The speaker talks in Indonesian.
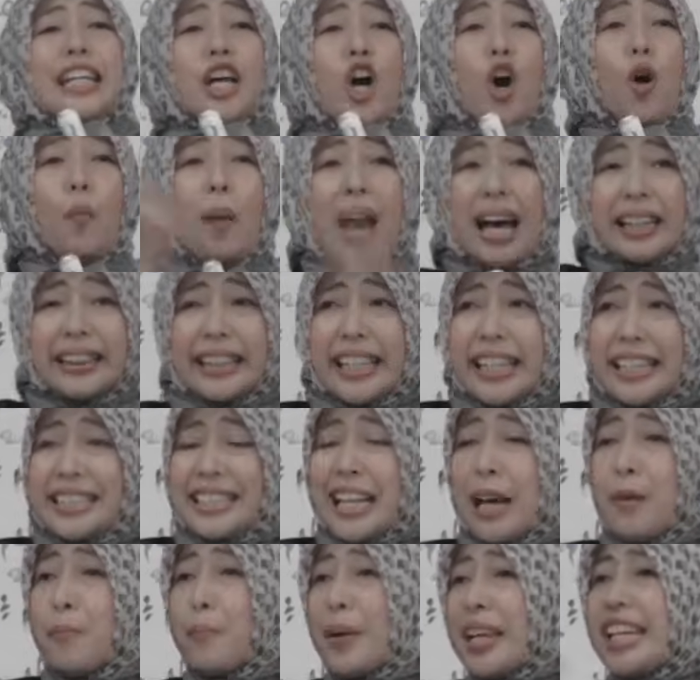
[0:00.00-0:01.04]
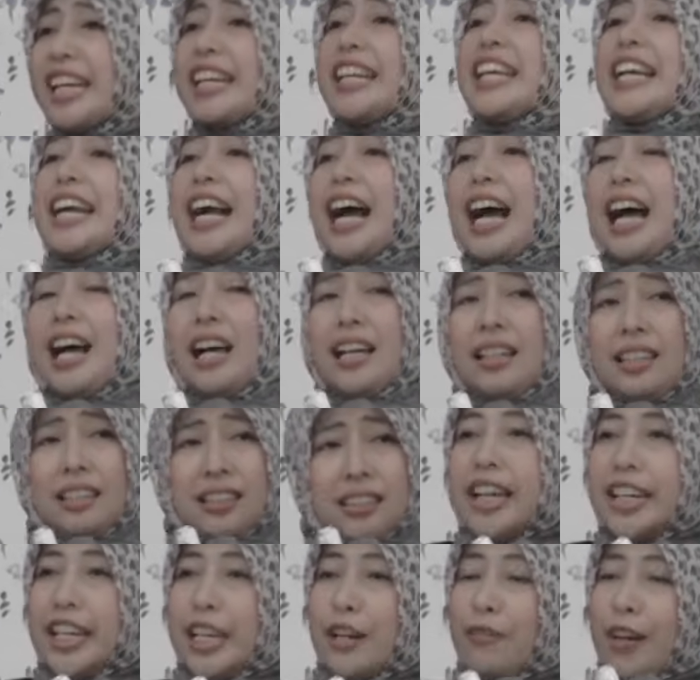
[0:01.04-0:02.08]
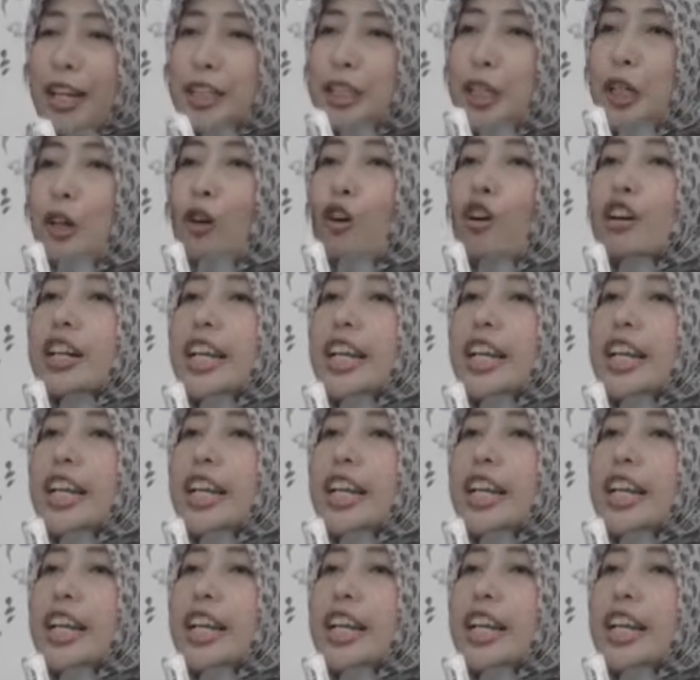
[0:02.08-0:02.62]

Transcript: Gak diobati sampai dia nikah. Jadi infeksi